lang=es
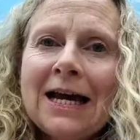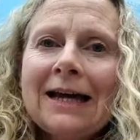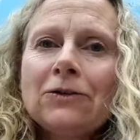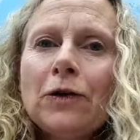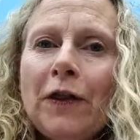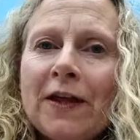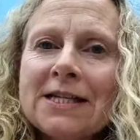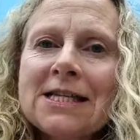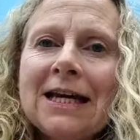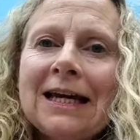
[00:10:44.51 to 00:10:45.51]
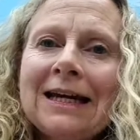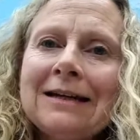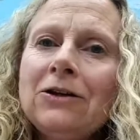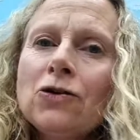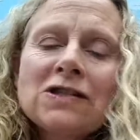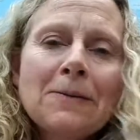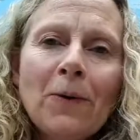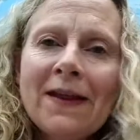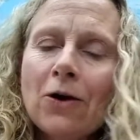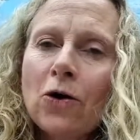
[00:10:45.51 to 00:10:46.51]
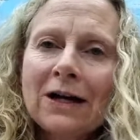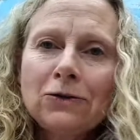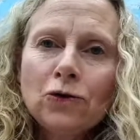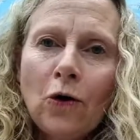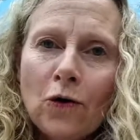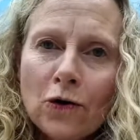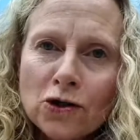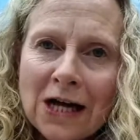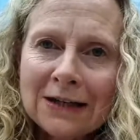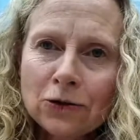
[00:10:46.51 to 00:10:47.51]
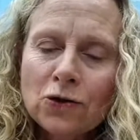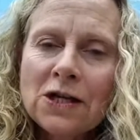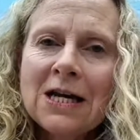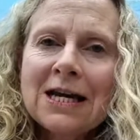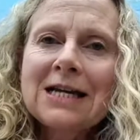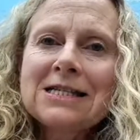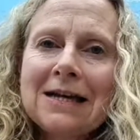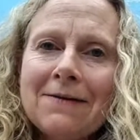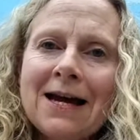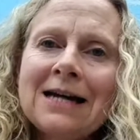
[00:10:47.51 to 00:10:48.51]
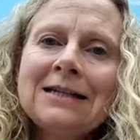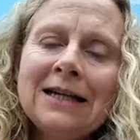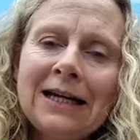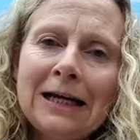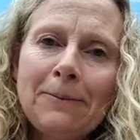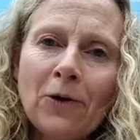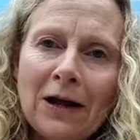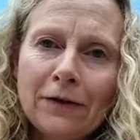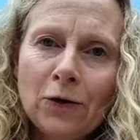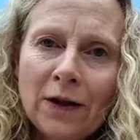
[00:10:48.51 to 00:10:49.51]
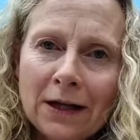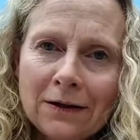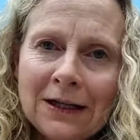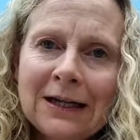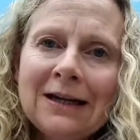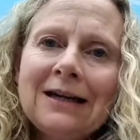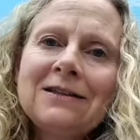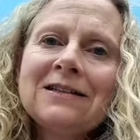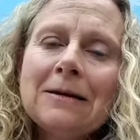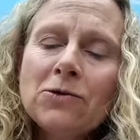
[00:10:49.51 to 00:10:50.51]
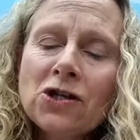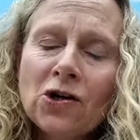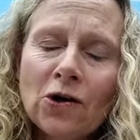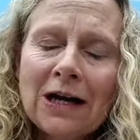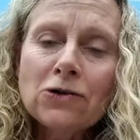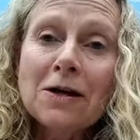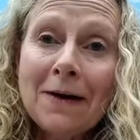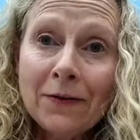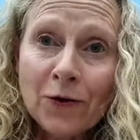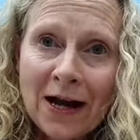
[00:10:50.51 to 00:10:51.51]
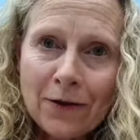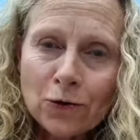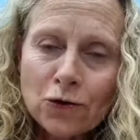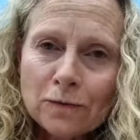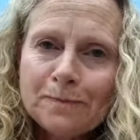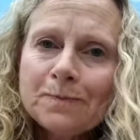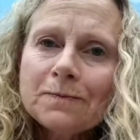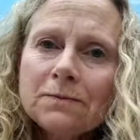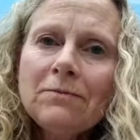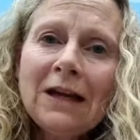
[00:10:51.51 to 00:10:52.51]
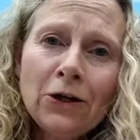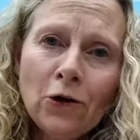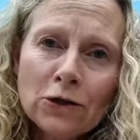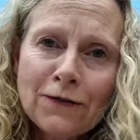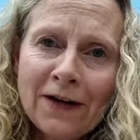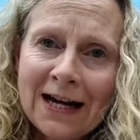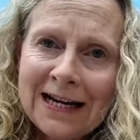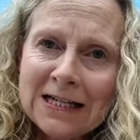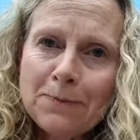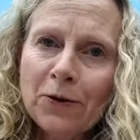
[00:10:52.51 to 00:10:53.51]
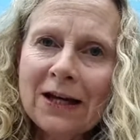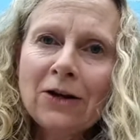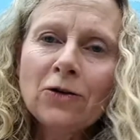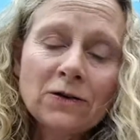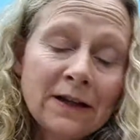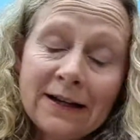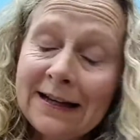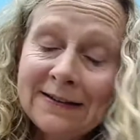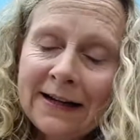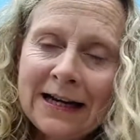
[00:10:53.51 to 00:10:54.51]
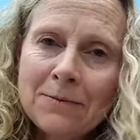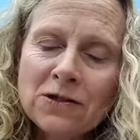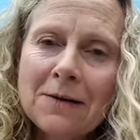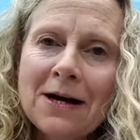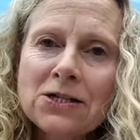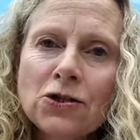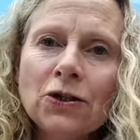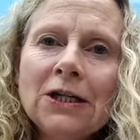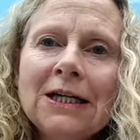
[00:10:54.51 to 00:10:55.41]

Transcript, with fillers: Entonces, eh, no se puede coger todos los gatos que se vean eh, por la ciudad. Intentamos acoger los abandonados, no los ferales, porque no daríamos abasto.